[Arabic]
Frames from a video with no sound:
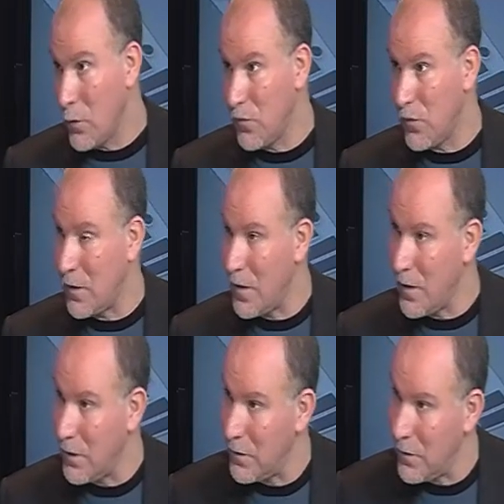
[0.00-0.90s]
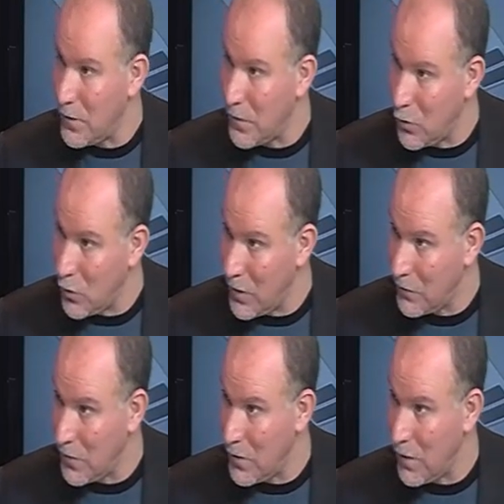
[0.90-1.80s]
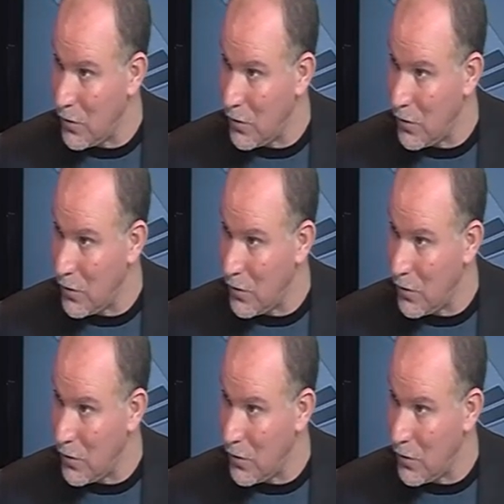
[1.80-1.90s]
تسكن راه آه، ثلاث آه،